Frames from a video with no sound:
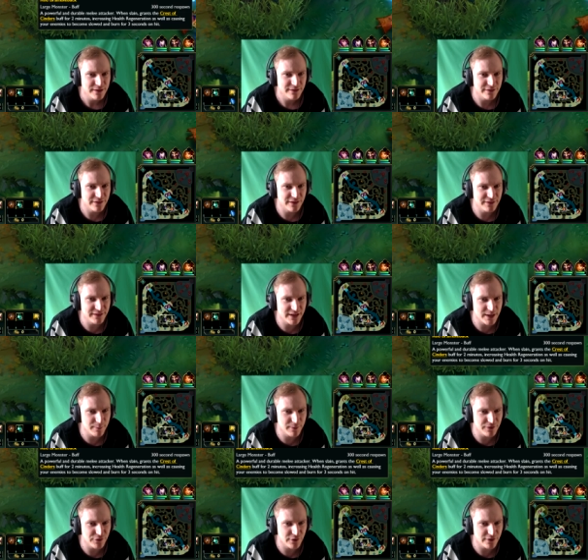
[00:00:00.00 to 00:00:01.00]
Das heißt, hier kann
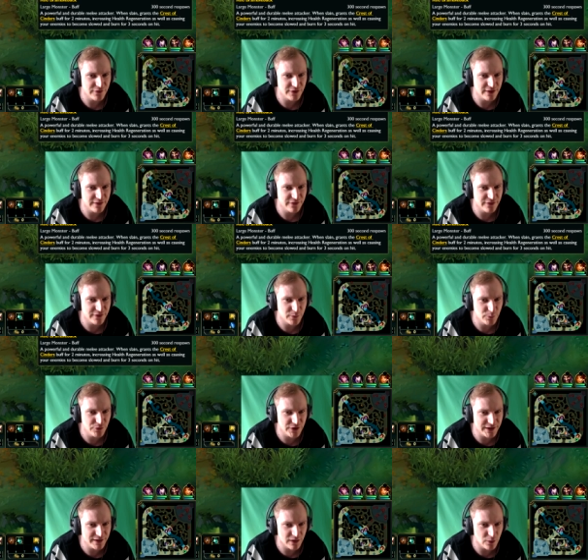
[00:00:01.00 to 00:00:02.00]
man das noch sehr, sehr, sehr gut
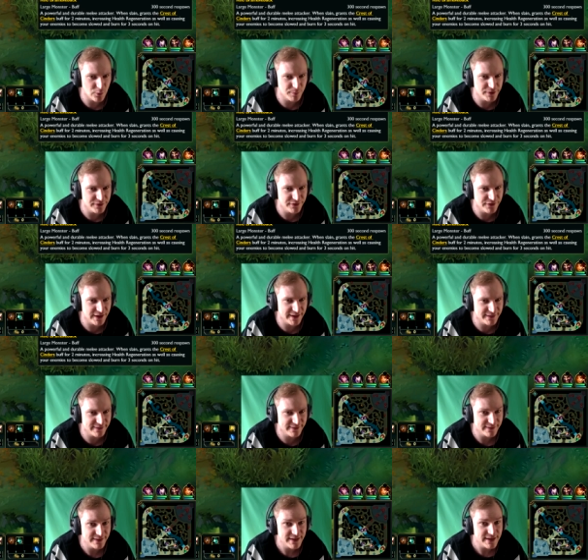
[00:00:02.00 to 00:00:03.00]
sehen, auch mit den Stacks.